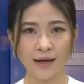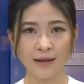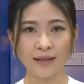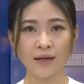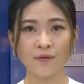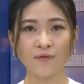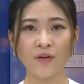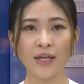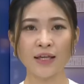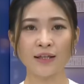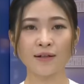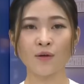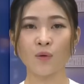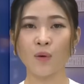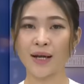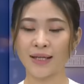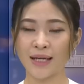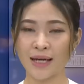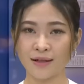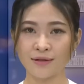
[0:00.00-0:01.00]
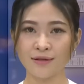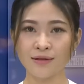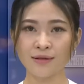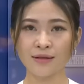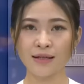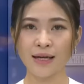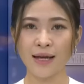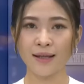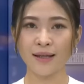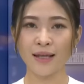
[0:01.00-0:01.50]
nhân viên cơ quan nhà nước
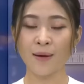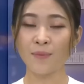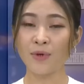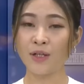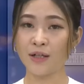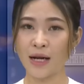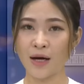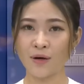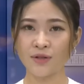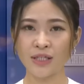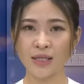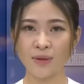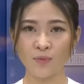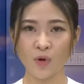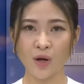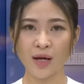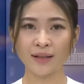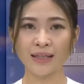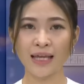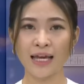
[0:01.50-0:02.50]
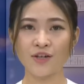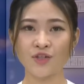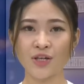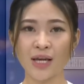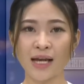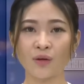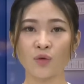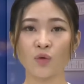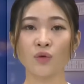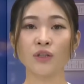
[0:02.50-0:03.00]
nhằm lừa đảo chiếm đoạt tài
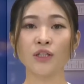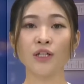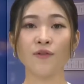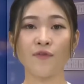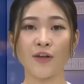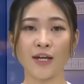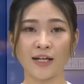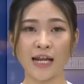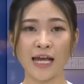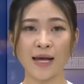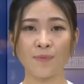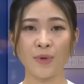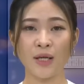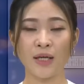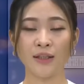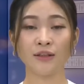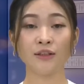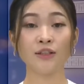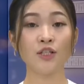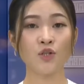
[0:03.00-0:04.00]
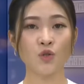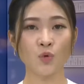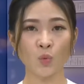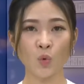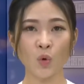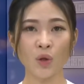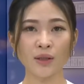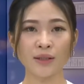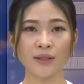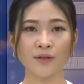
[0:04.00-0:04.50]
sản của người Việt Nam, người Trung
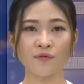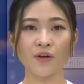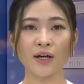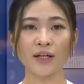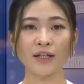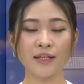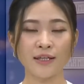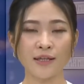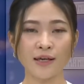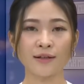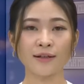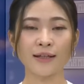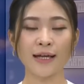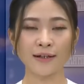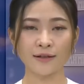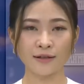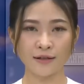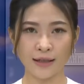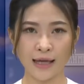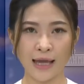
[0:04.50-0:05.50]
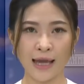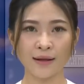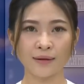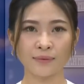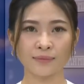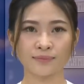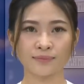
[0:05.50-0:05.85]
Quốc và người dân các nước khác.